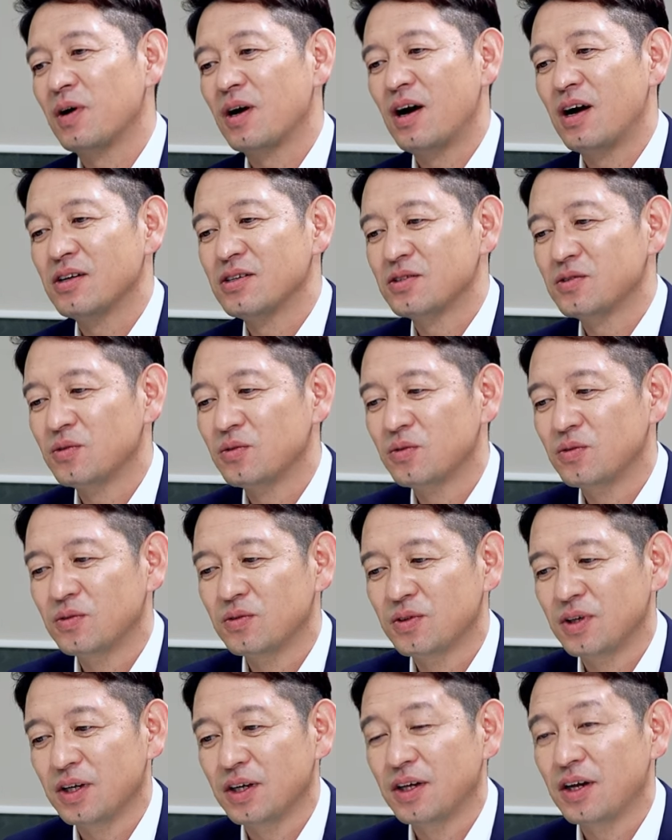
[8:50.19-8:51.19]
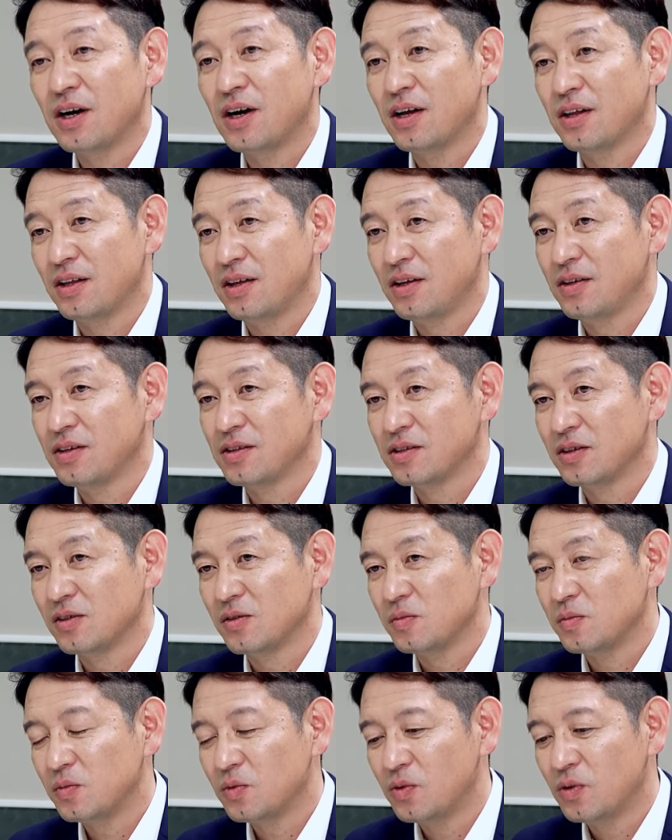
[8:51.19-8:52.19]
ぱ感じ取ることできなかったんですけ
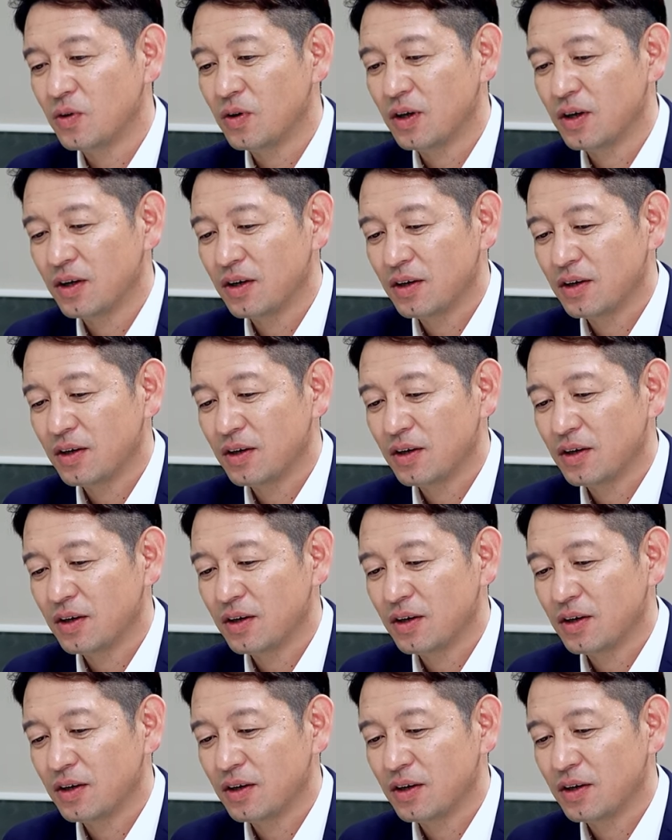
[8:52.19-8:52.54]
ども、